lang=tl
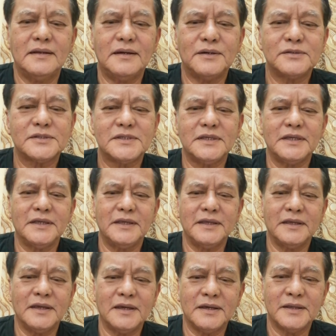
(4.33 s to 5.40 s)
Ako
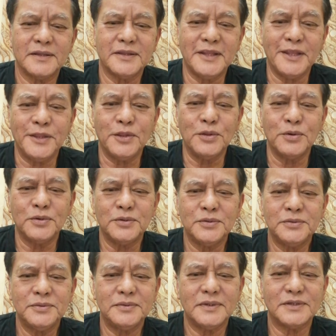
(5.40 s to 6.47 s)
si uh,
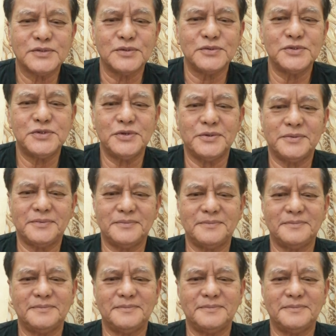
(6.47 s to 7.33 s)
Dindo Asuncion.